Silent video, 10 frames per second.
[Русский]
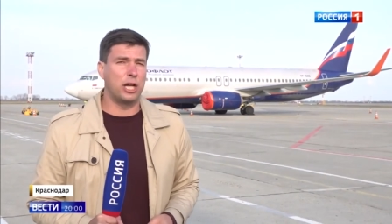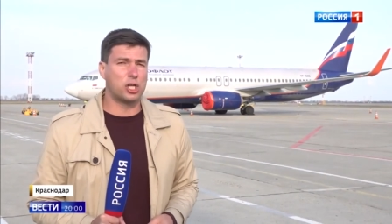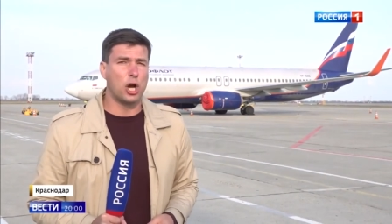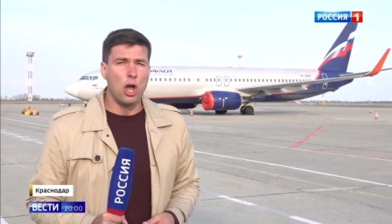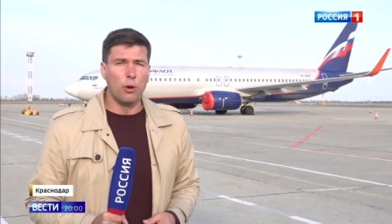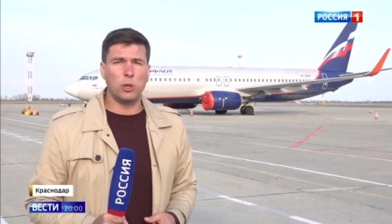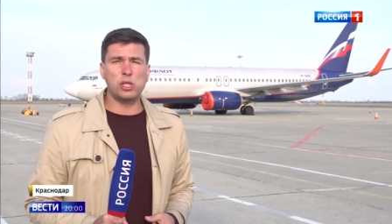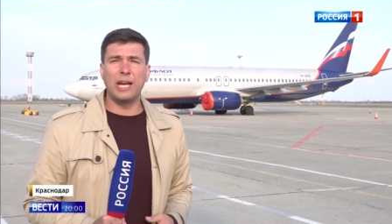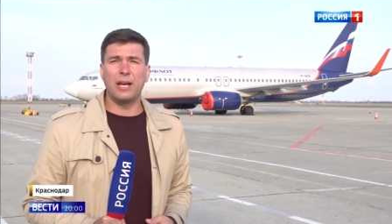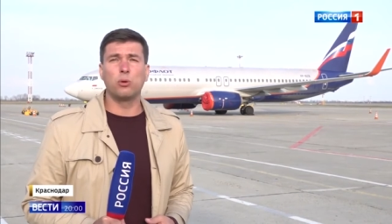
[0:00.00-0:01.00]
И лишь
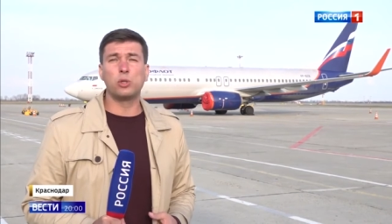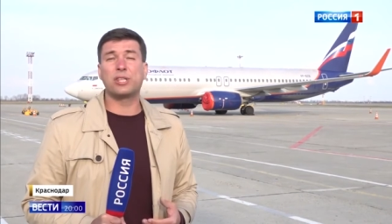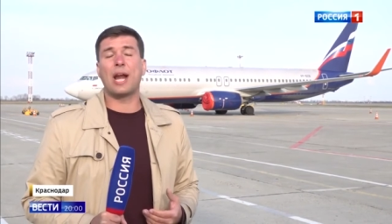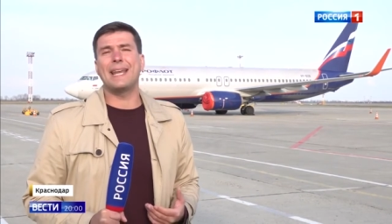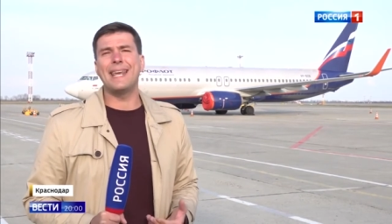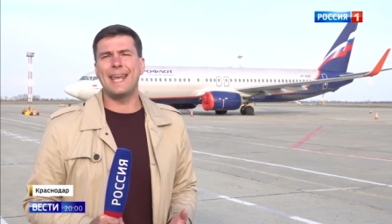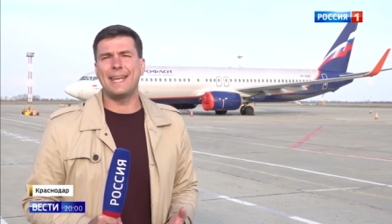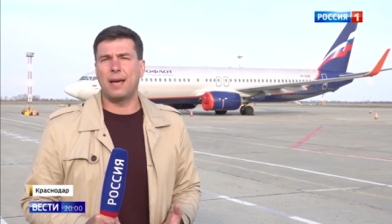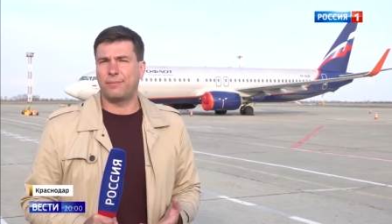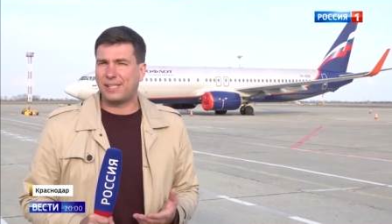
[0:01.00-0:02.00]
после
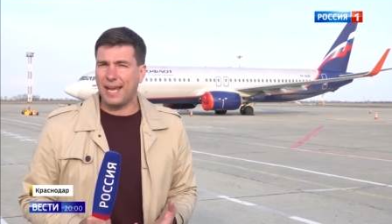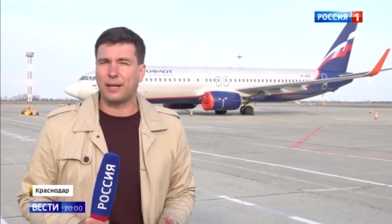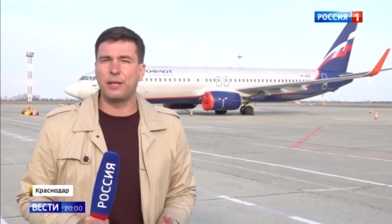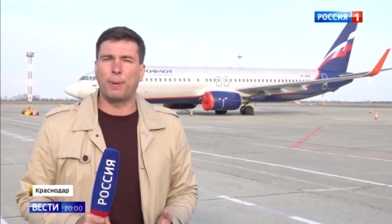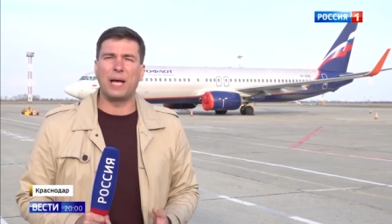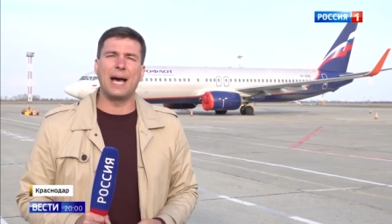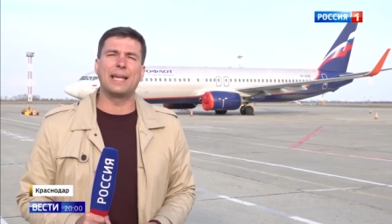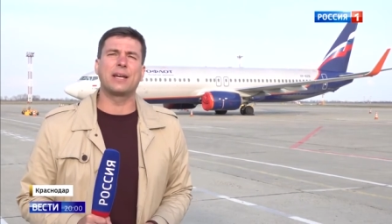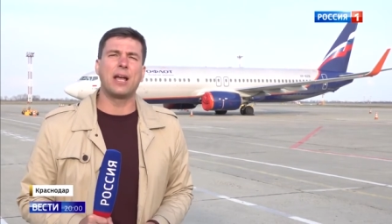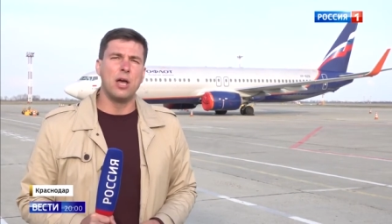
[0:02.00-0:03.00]
устранения всех
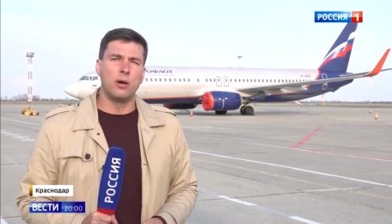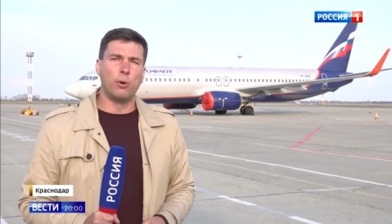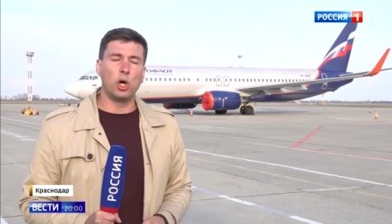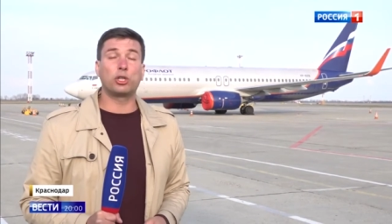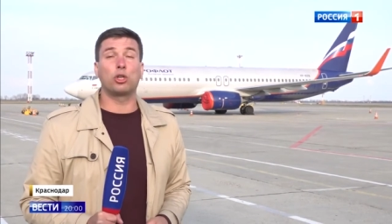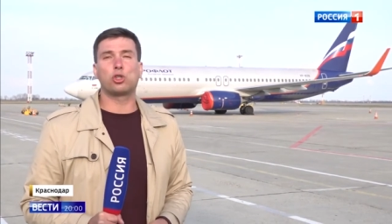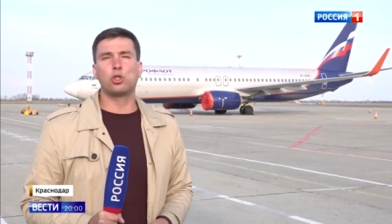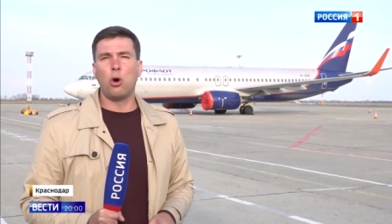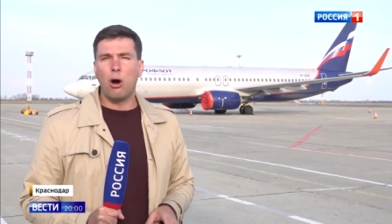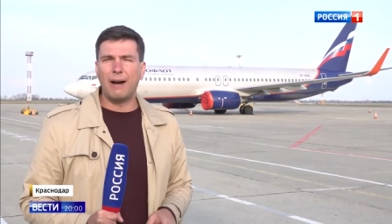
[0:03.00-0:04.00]
неполадок борт
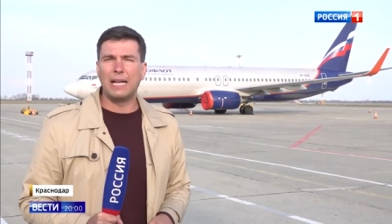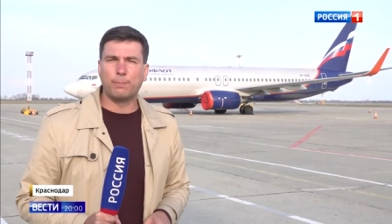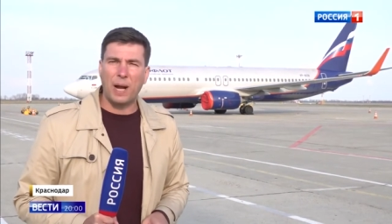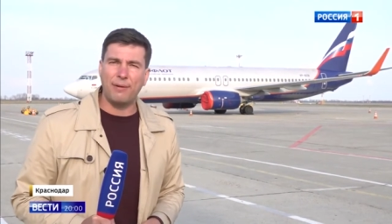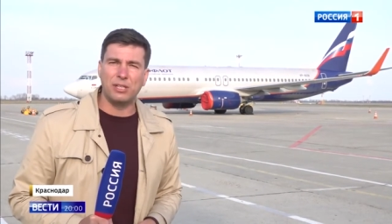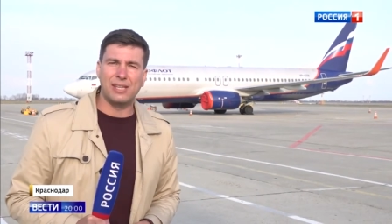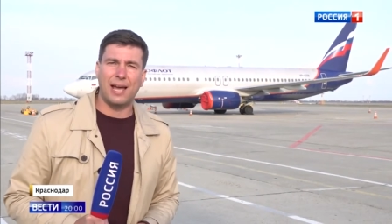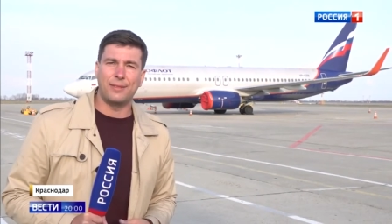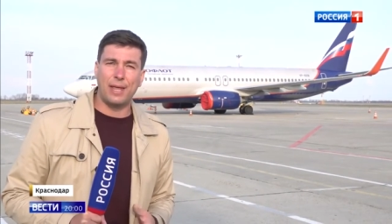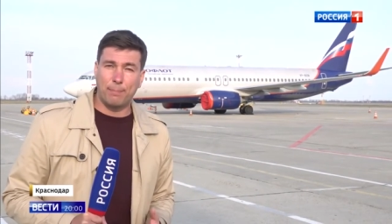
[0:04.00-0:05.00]
снова
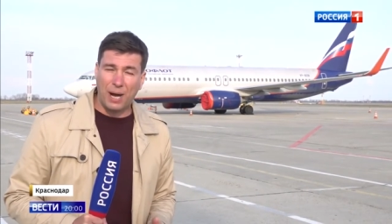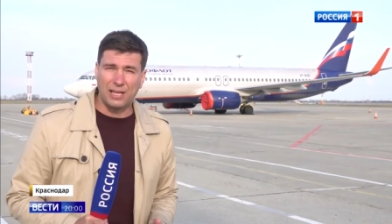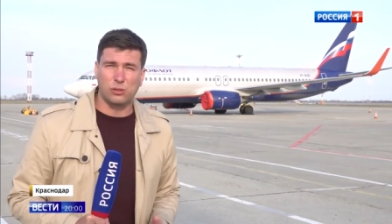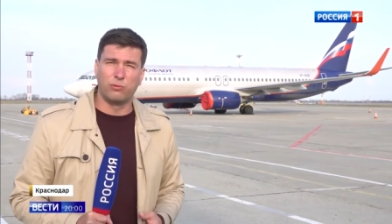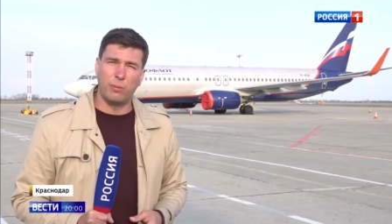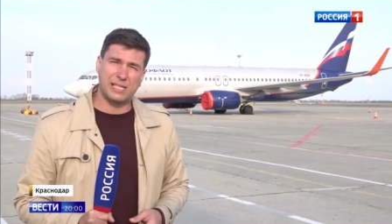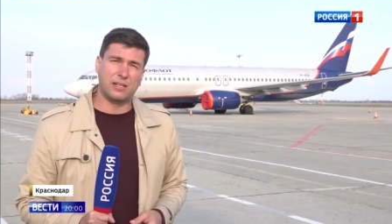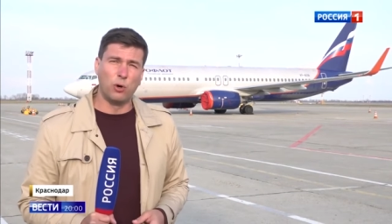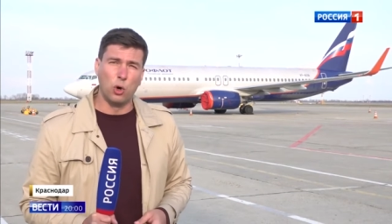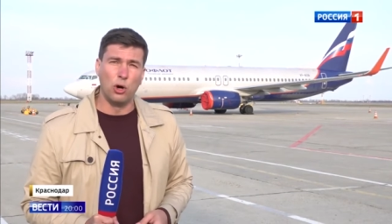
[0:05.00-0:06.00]
отправится на базу в
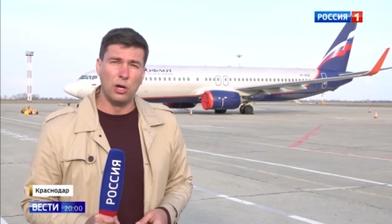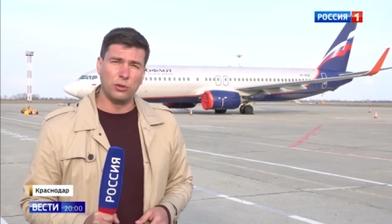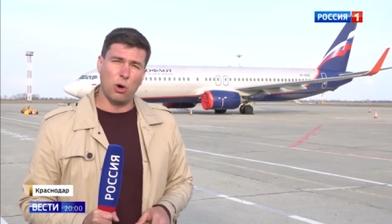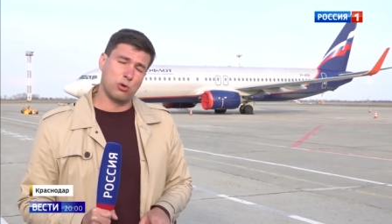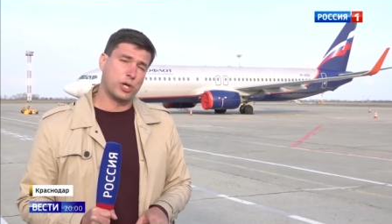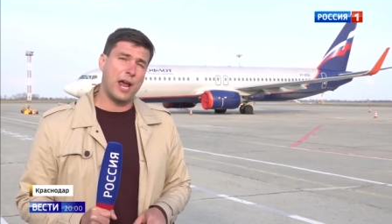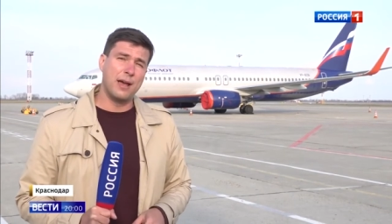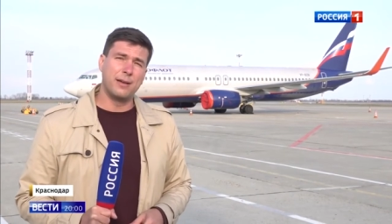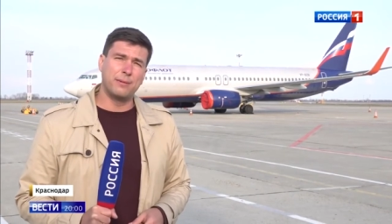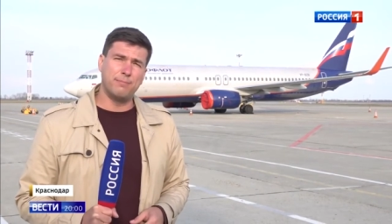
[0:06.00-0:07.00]
Москву, но уже
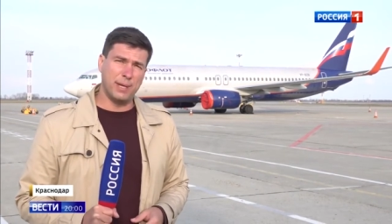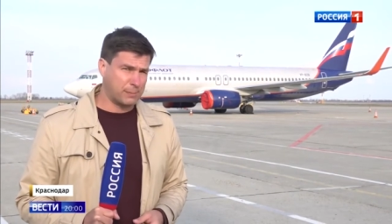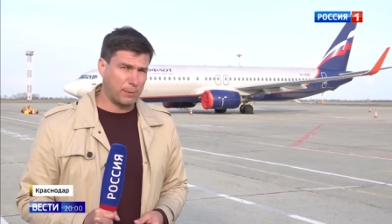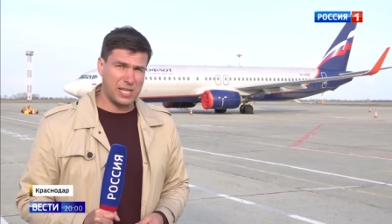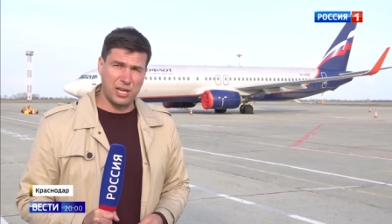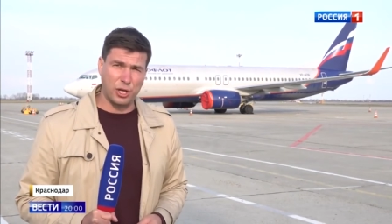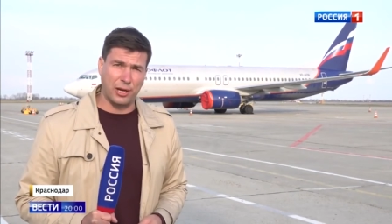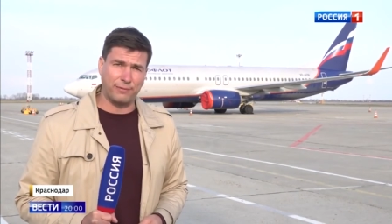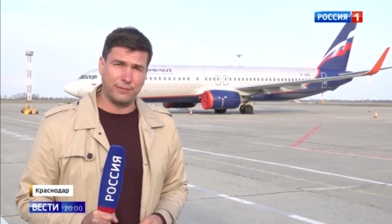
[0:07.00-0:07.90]
без пассажиров.